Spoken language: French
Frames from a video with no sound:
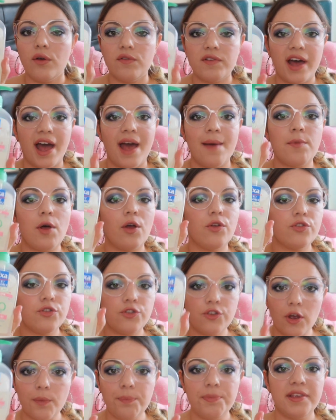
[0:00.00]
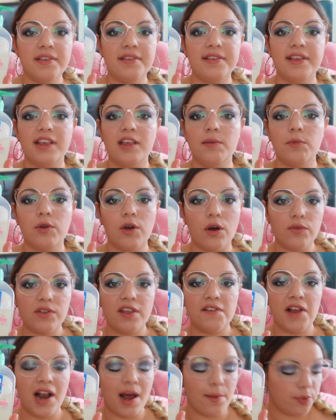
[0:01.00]
Vraiment topissime quand
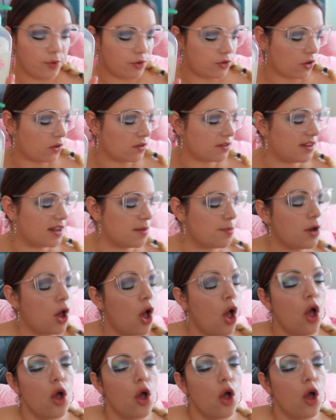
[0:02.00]
vous avez la peau sensible.